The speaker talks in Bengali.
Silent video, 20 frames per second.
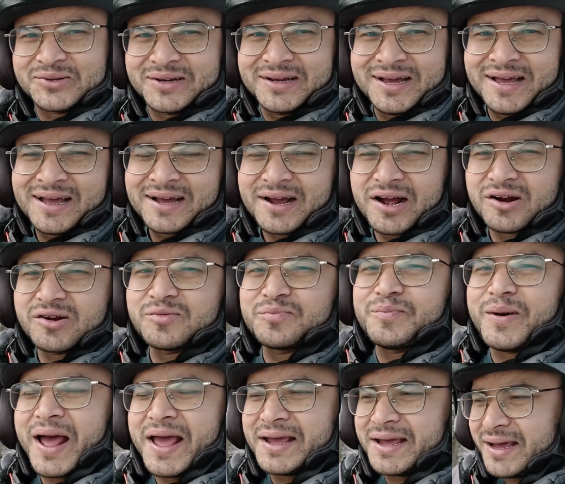আসুন কারণ
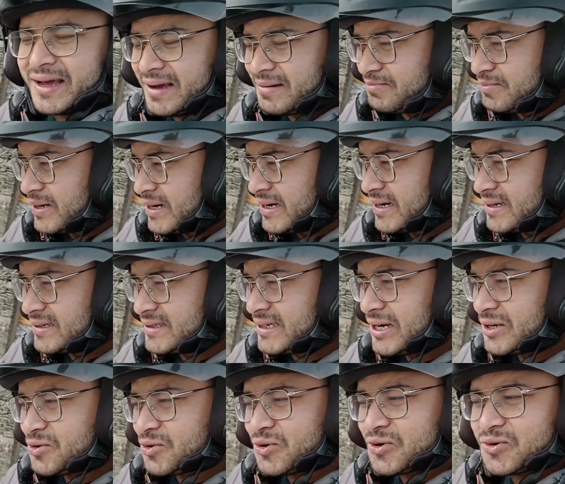বাইকে
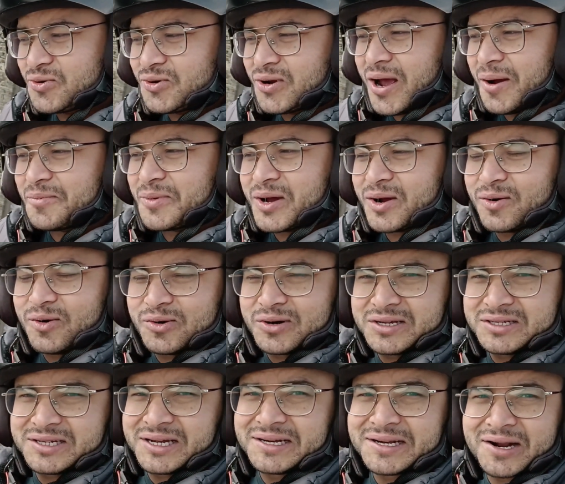যে ট্যুরগুলো আমরা
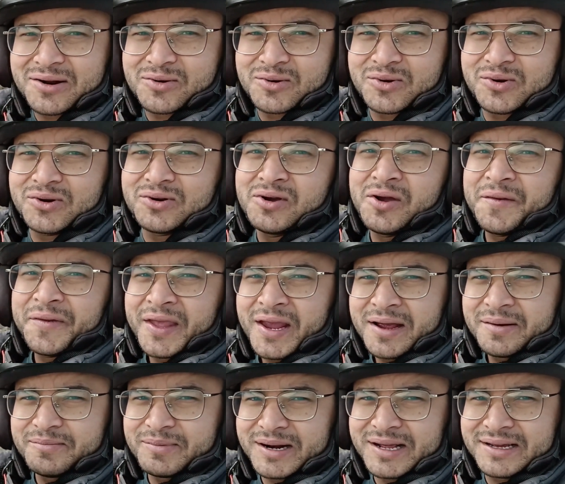করি সেটার কোনো
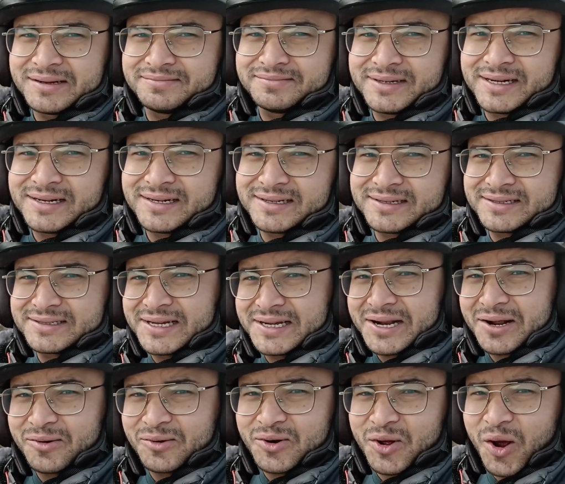মানে
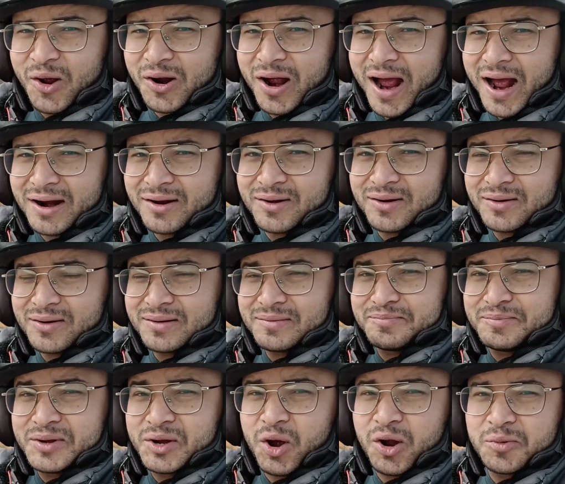সেটা কোনো আর
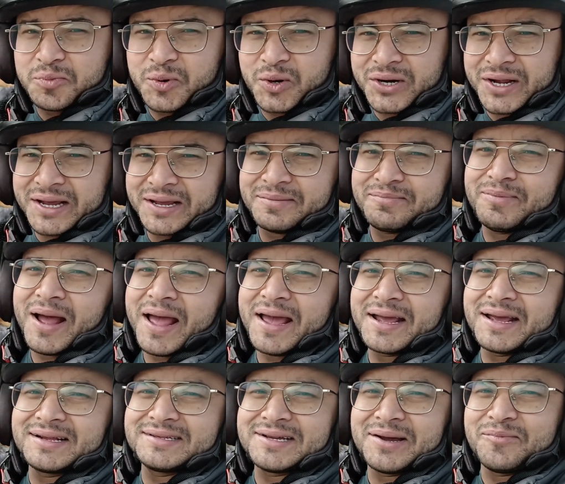বিকল্প নেই
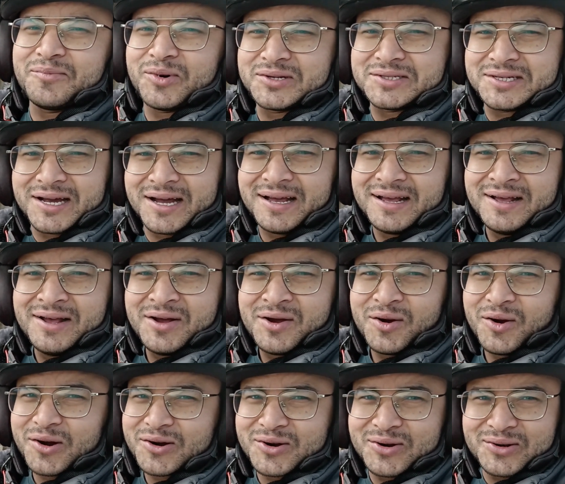বাইকে যা মজা
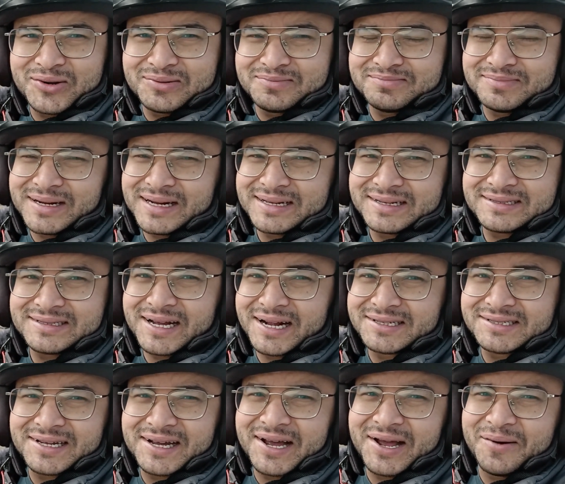অন্য
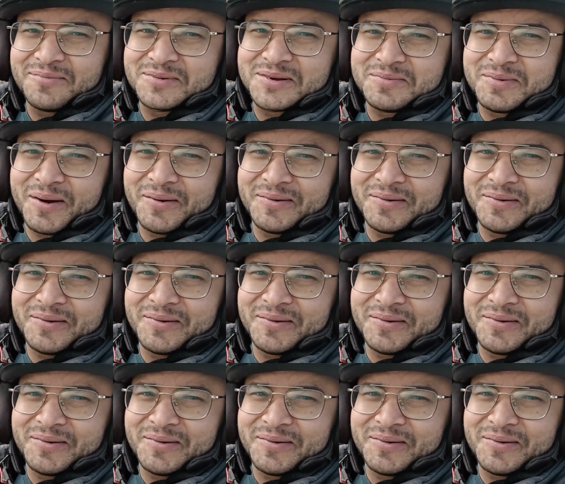চার চাকায় আপনি